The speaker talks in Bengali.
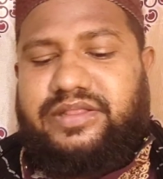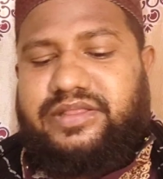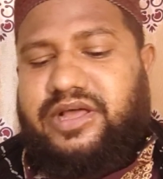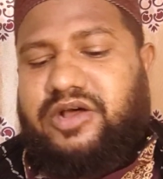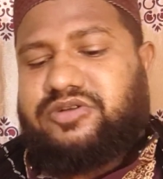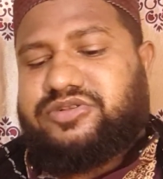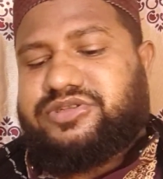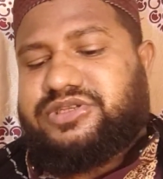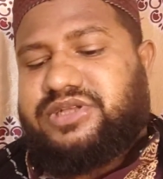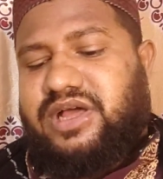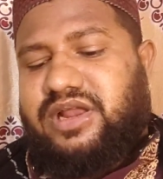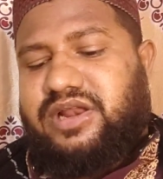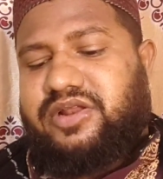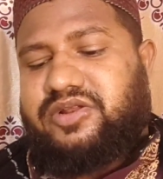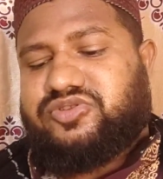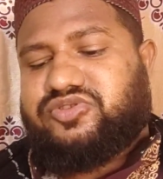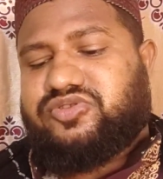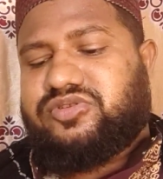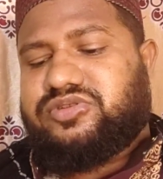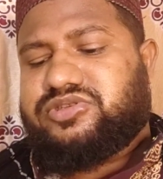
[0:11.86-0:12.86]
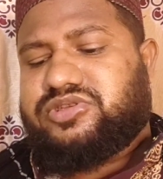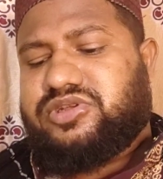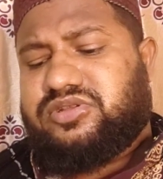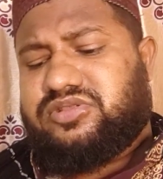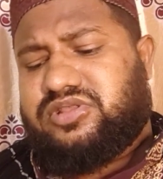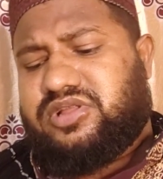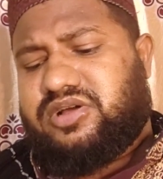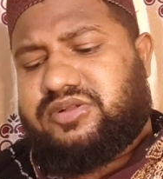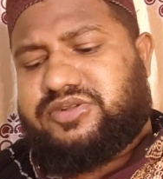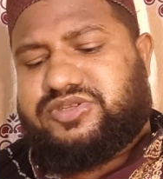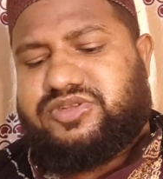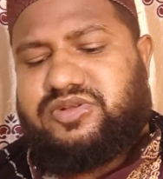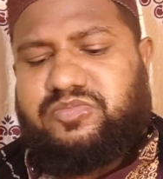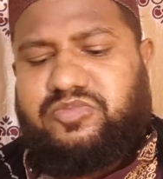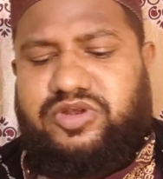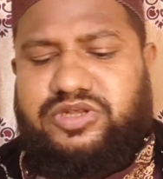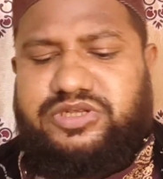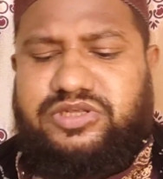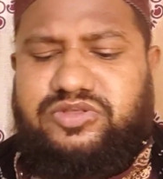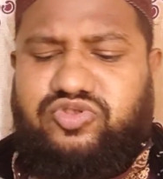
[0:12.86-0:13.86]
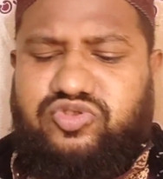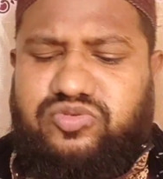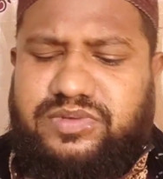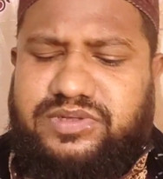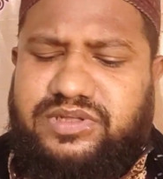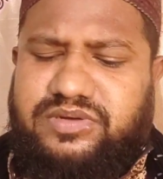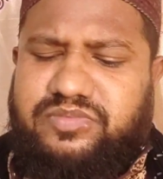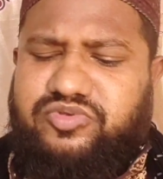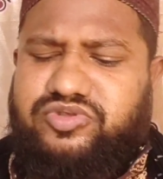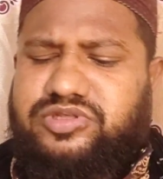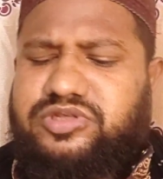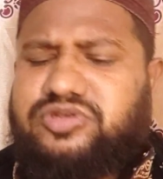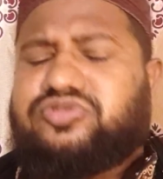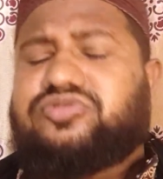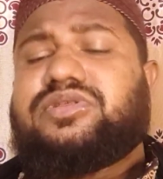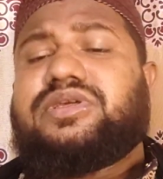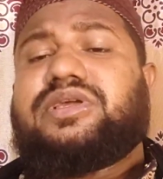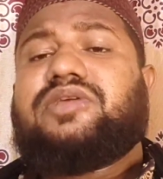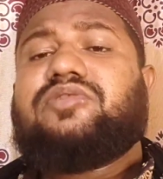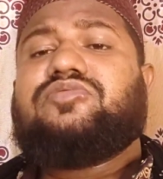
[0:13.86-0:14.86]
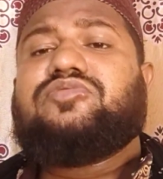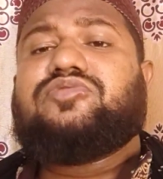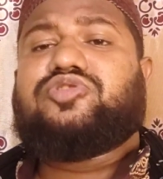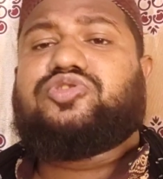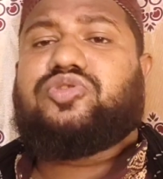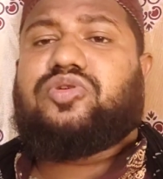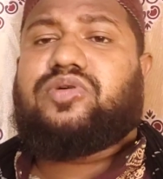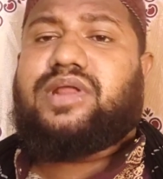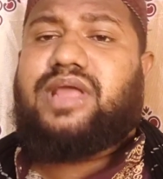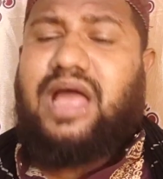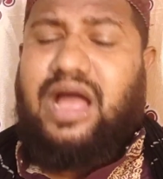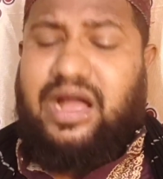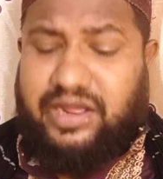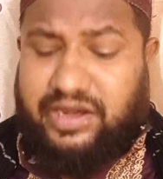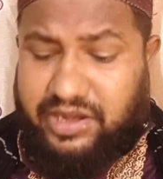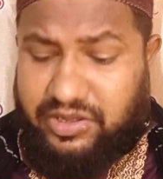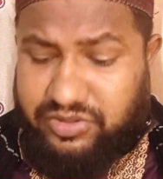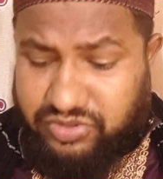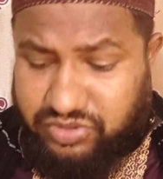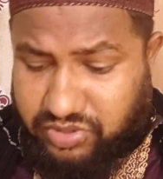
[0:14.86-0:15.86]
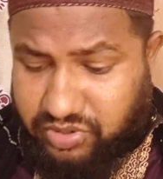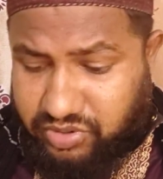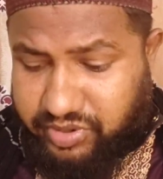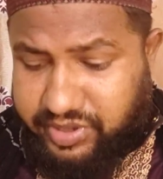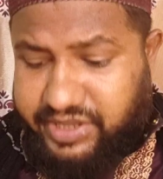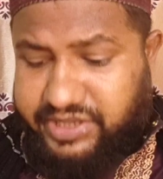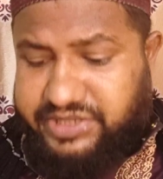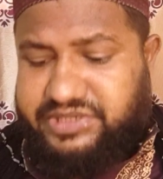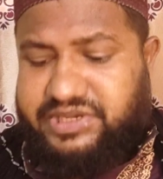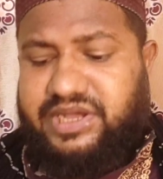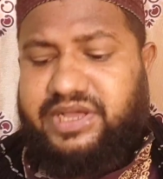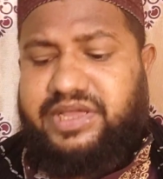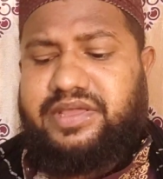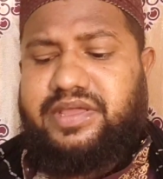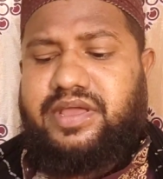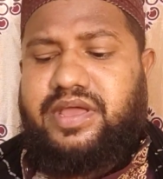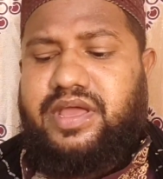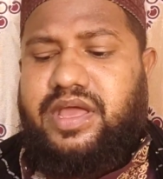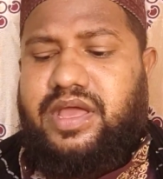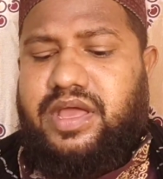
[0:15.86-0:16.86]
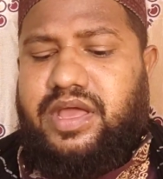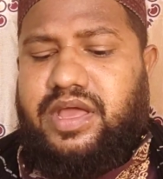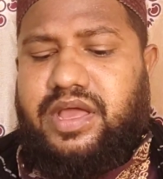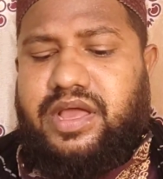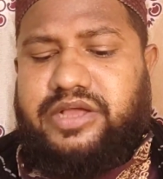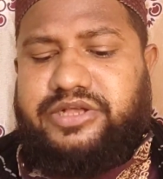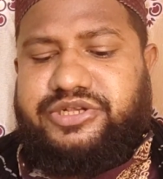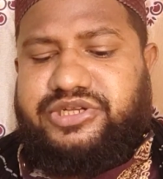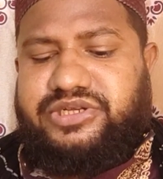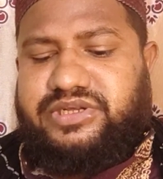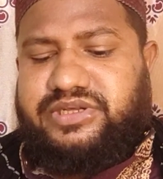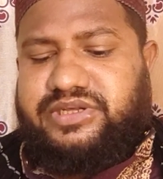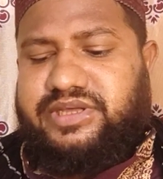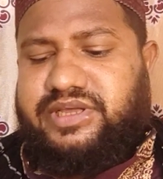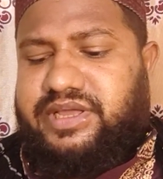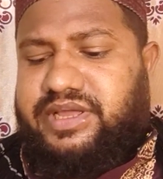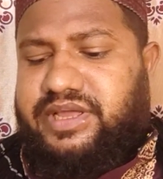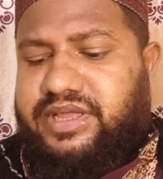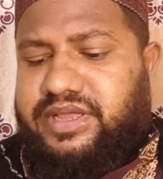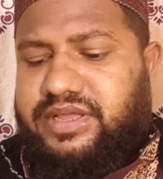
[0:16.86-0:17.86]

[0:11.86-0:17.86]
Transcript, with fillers: তা হচ্ছে আল্লাহ রসুল সাল্লাহ ইসলাম বলেছেন তোমাদের মধ্যে যদি কেউ জ্বরে আক্রান্ত হয়ে যায় সেটাকে